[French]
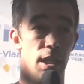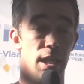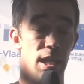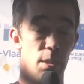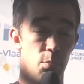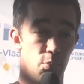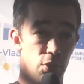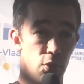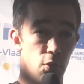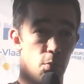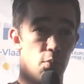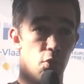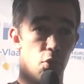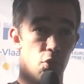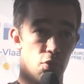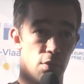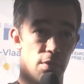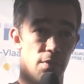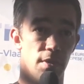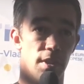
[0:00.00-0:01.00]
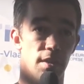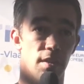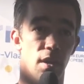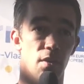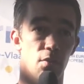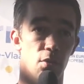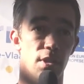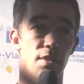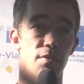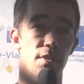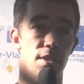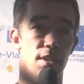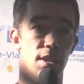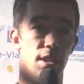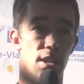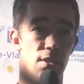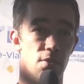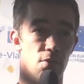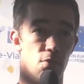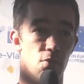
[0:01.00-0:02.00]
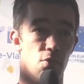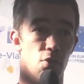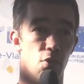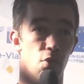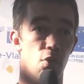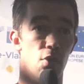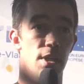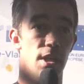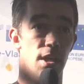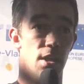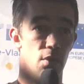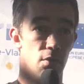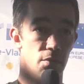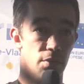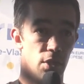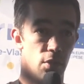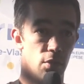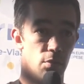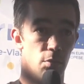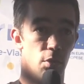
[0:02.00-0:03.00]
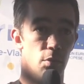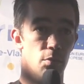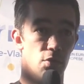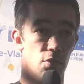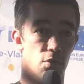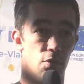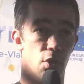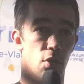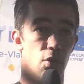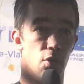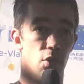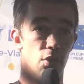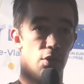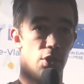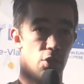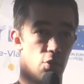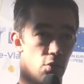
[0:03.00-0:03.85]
et puis de poursuivre les travaux d'investigation sur le lien à l'environnement, puisqu'on a encore des